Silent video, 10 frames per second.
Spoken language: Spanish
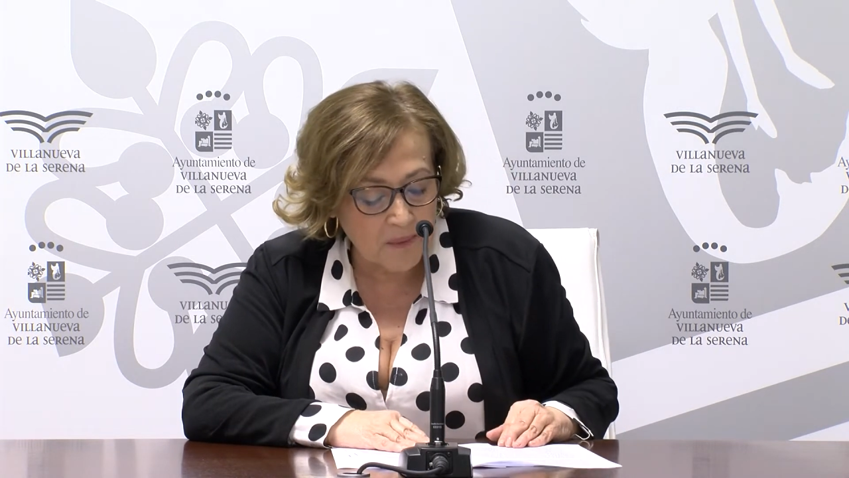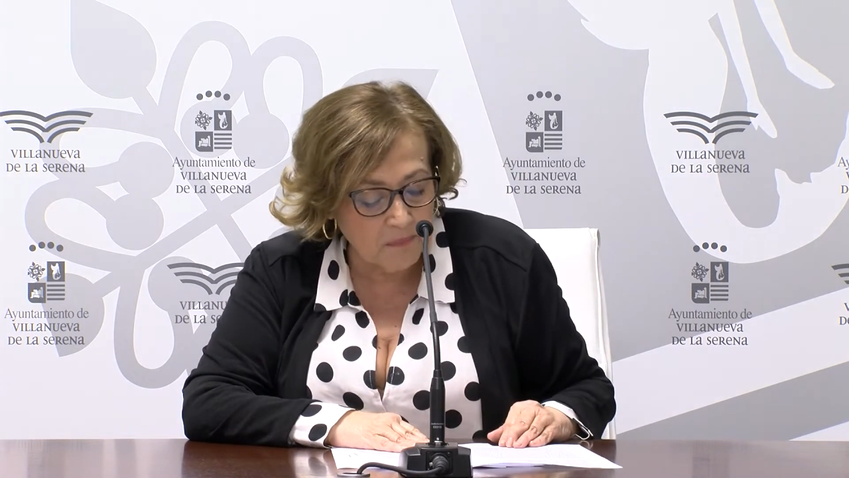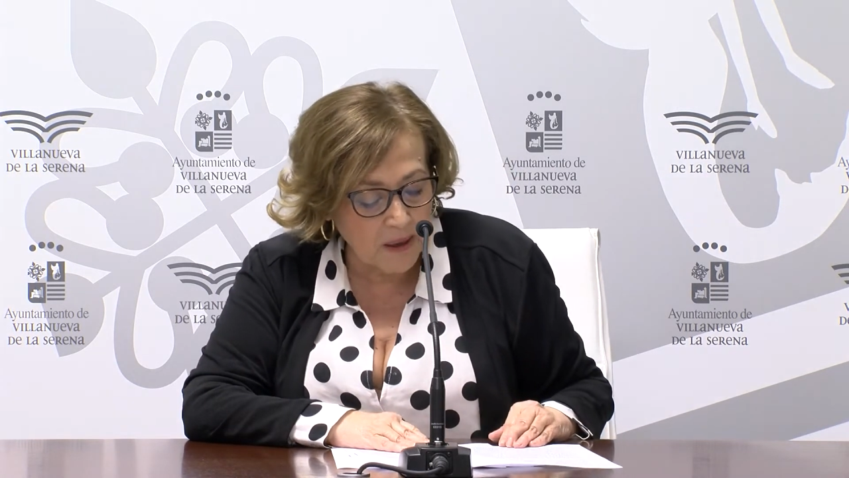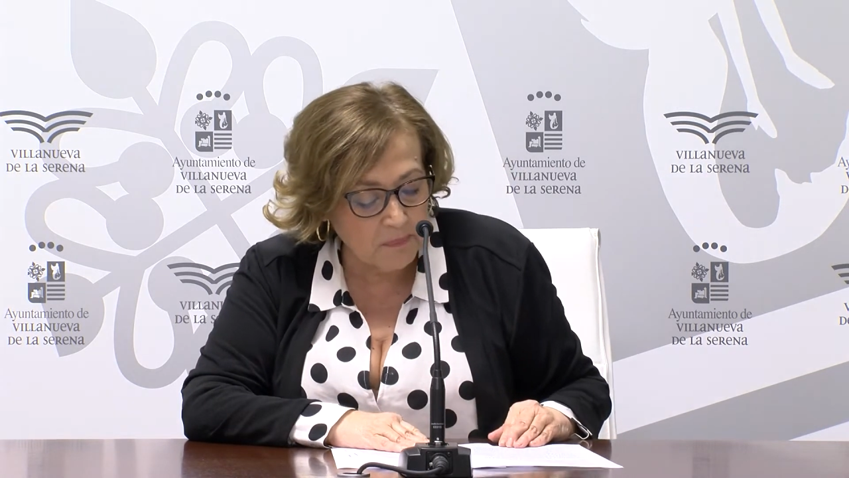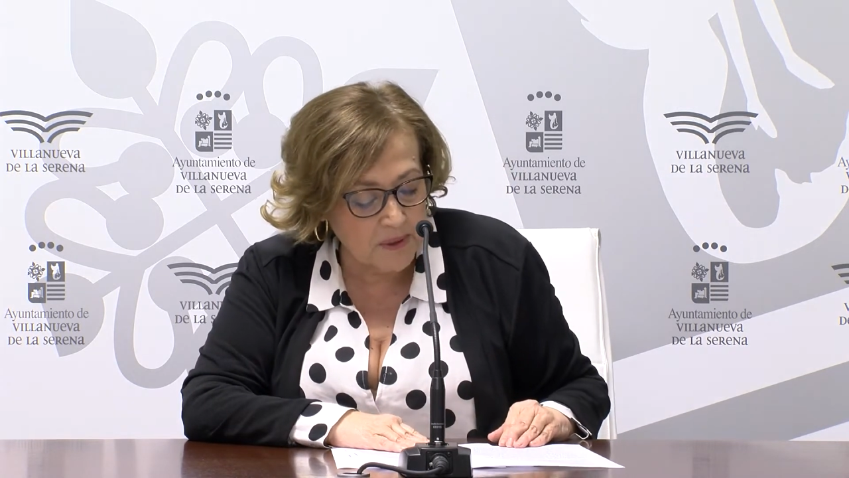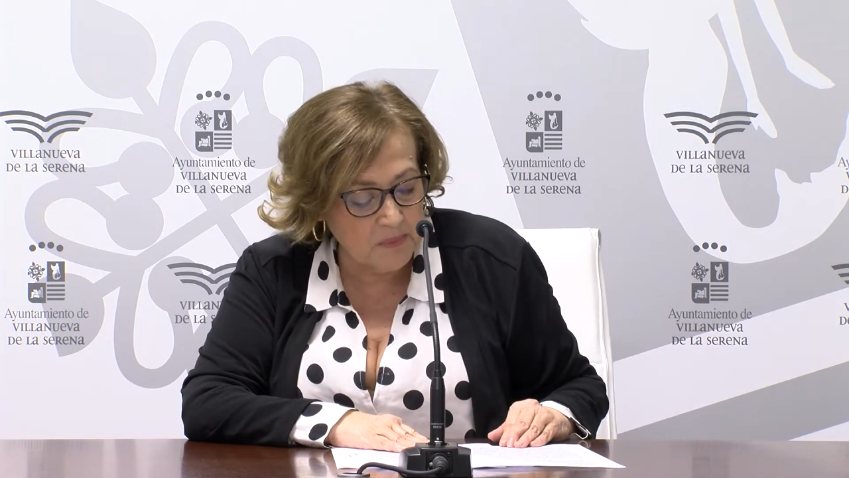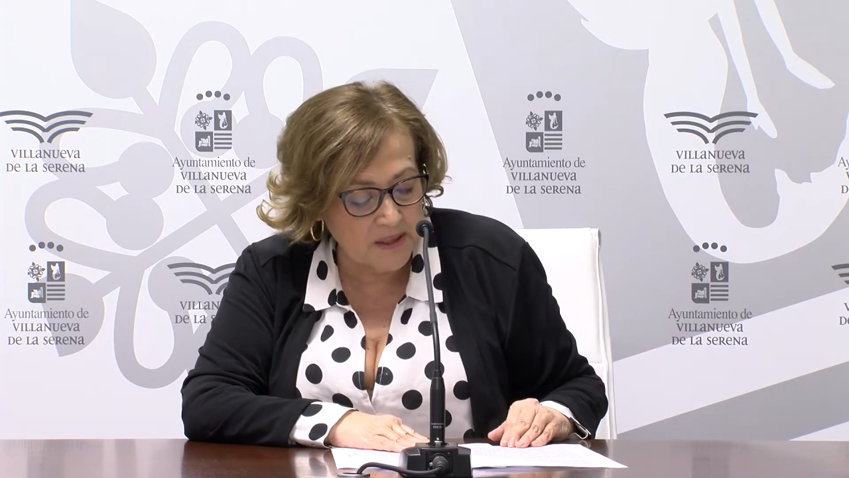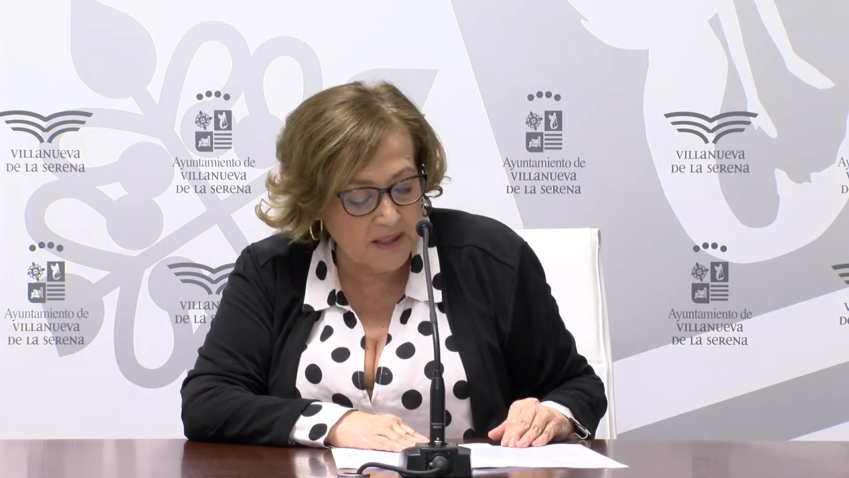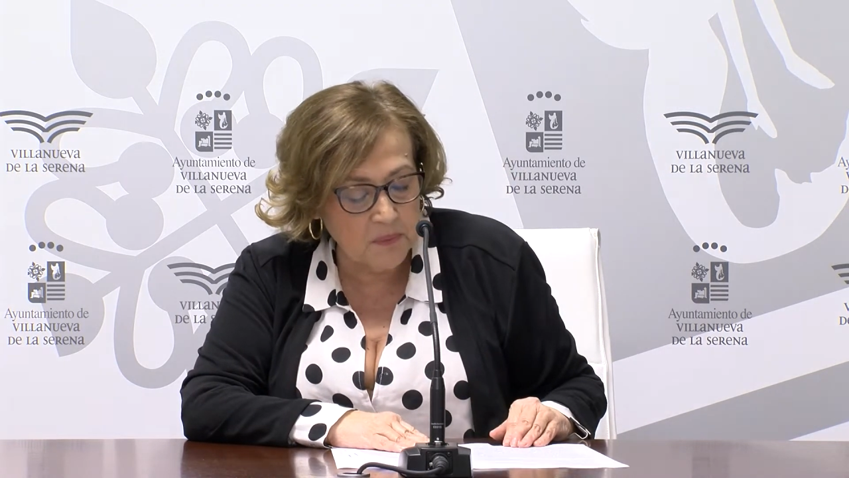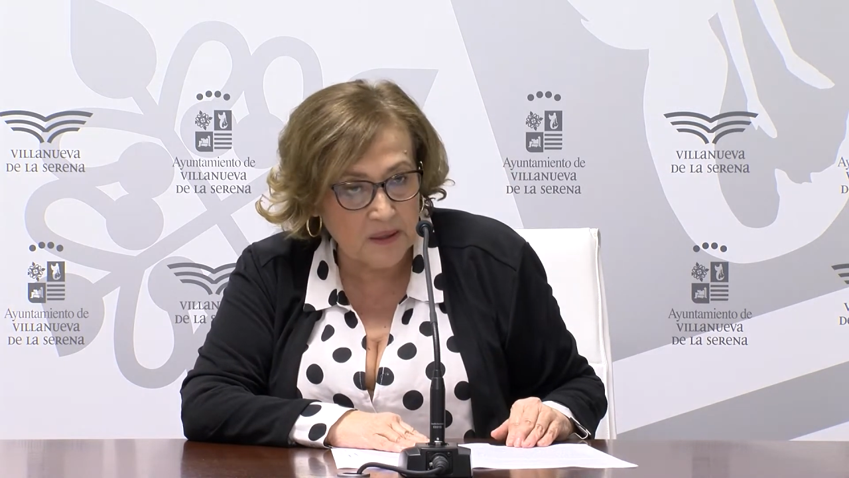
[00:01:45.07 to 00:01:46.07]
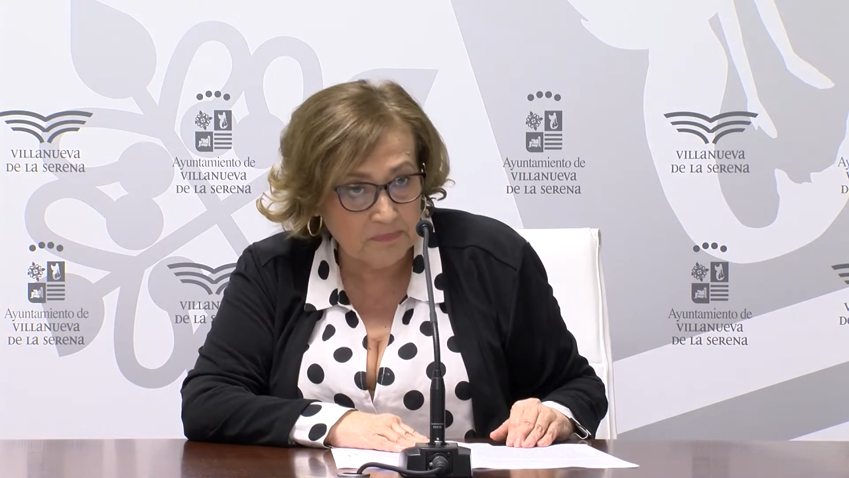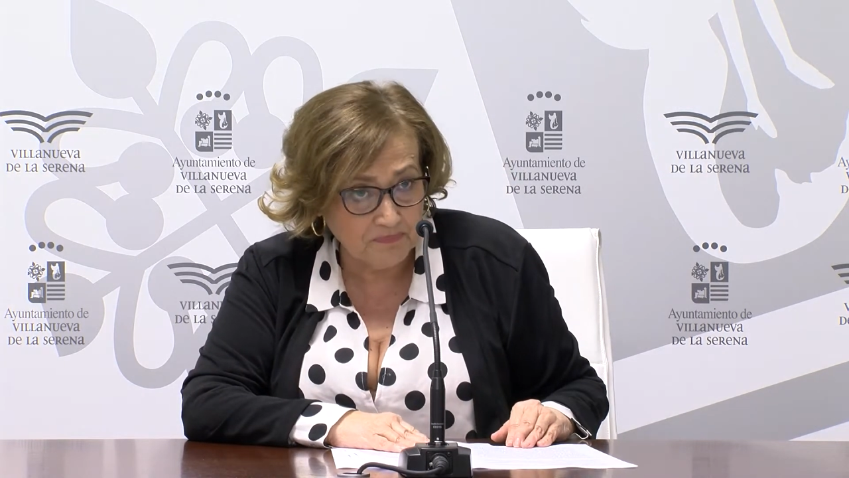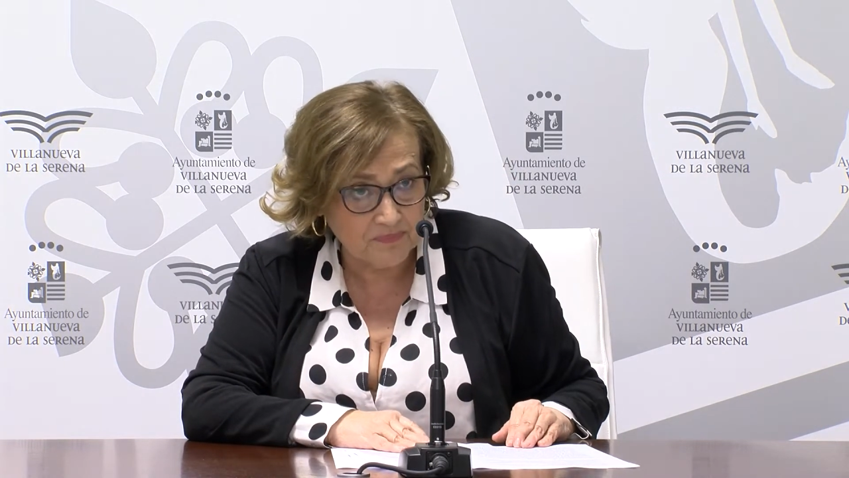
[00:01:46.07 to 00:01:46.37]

más primitiva.